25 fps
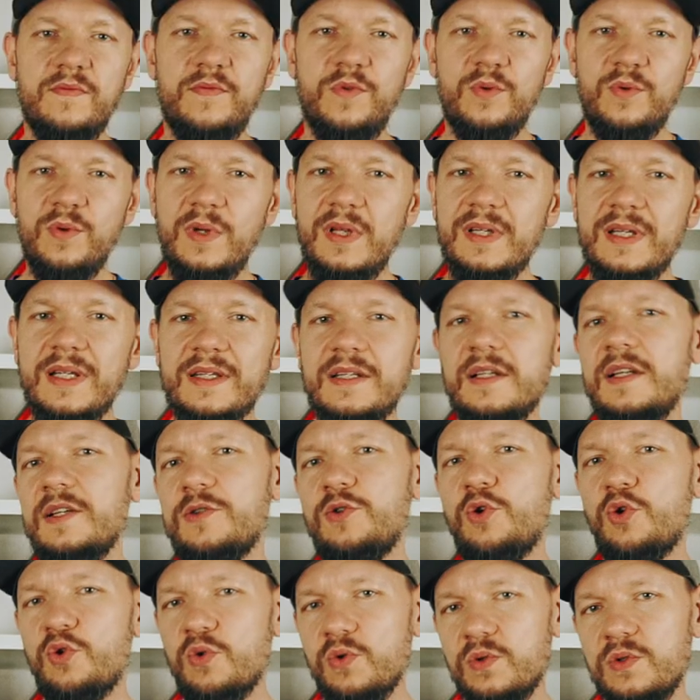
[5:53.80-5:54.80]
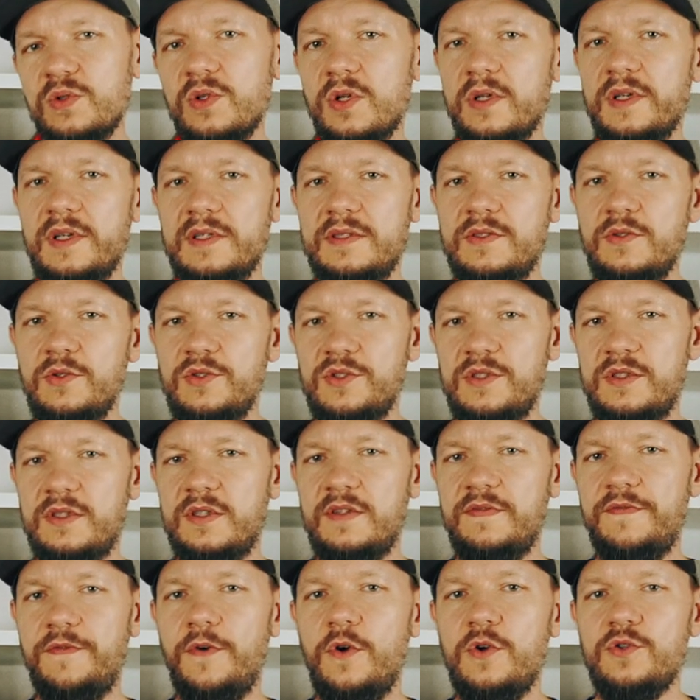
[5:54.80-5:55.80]
w ogóle na tyle trudno jest coś
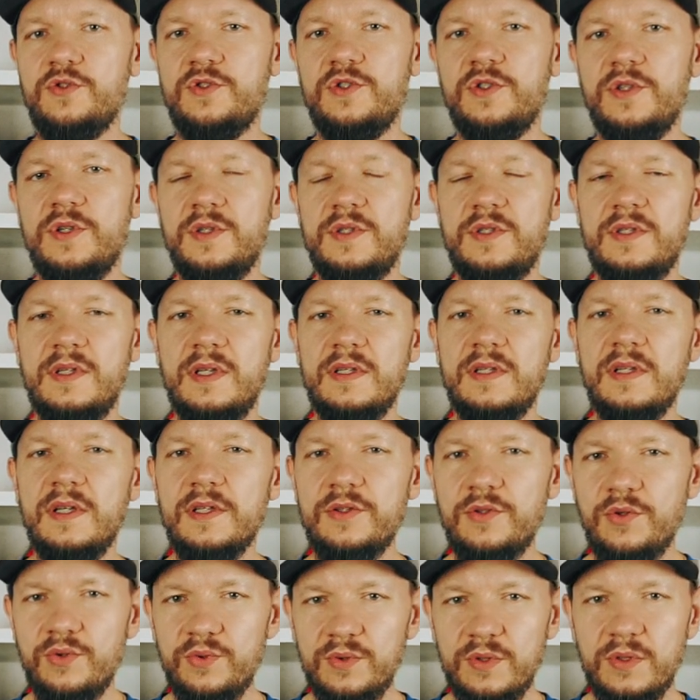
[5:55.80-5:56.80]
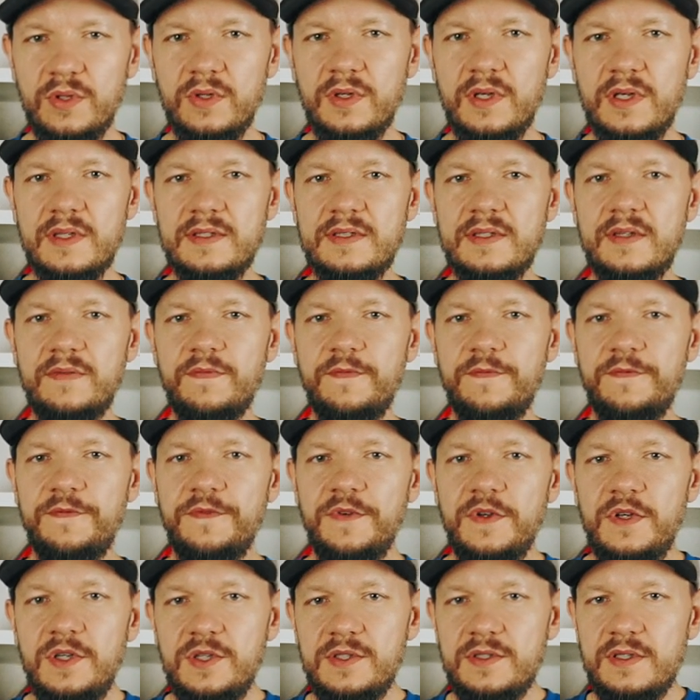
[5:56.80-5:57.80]
stworzyć, na tyle trudno jest
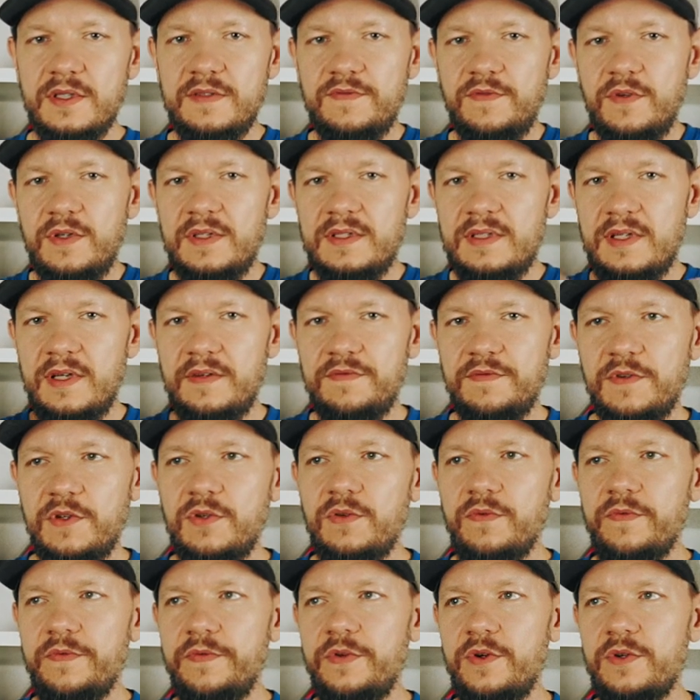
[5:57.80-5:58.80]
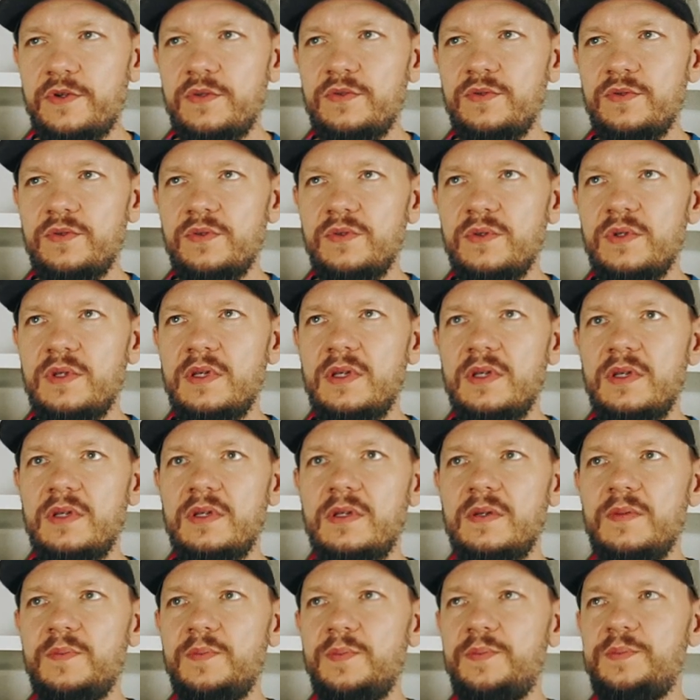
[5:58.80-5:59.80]
wyjść ze swojej strefy komfortu
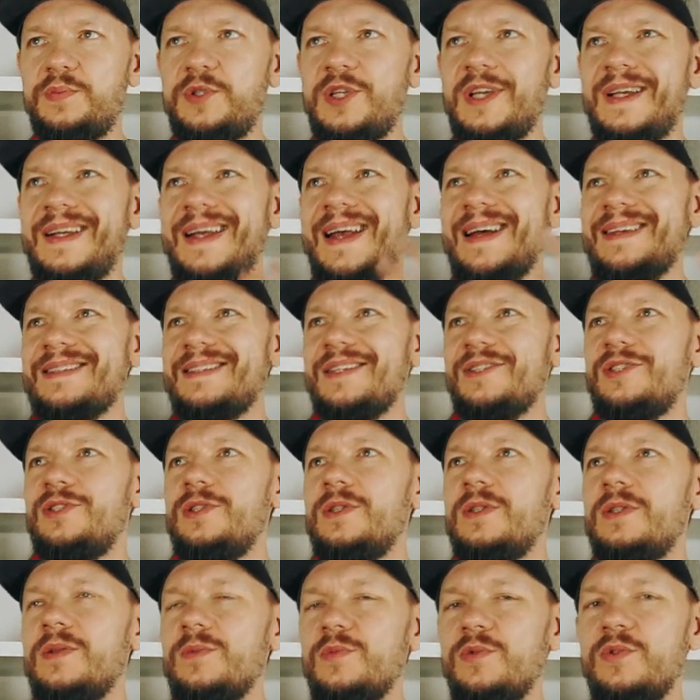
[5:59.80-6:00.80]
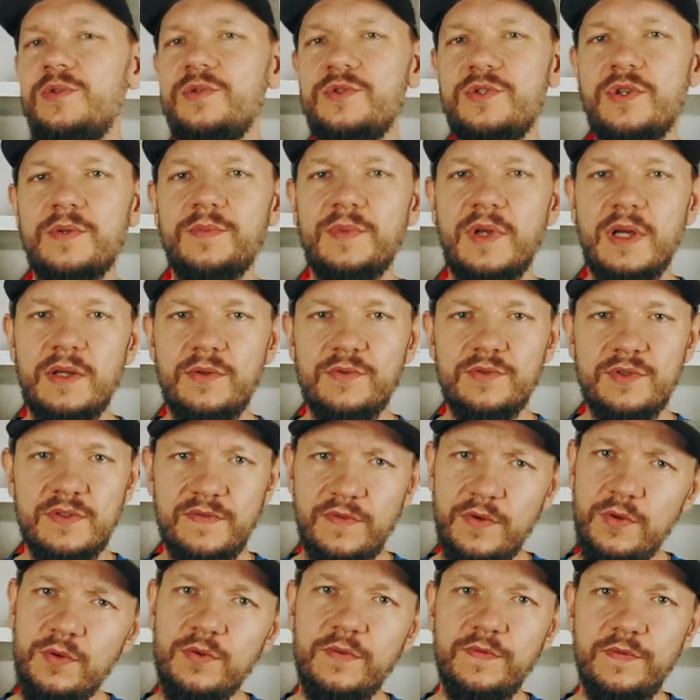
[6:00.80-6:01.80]
i przekazać innym ludziom jakąś
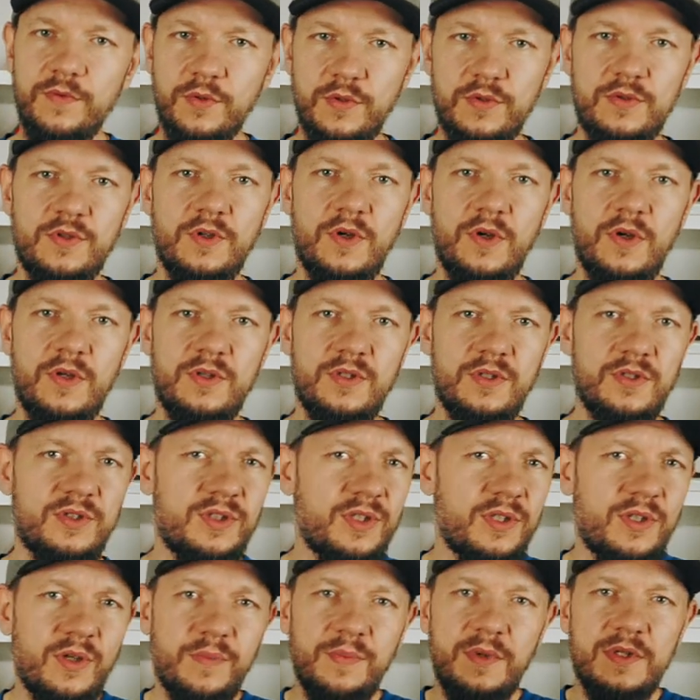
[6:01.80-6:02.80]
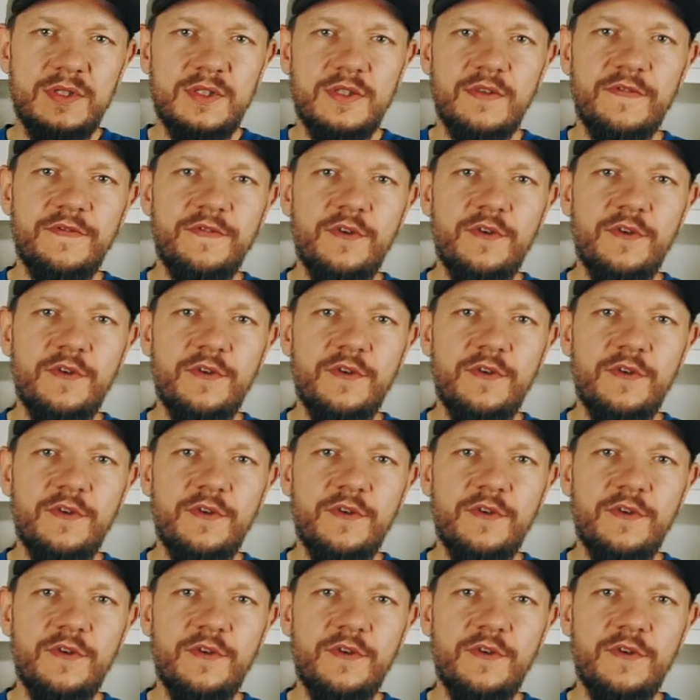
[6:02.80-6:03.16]
swoją twórczość. Czy to będzie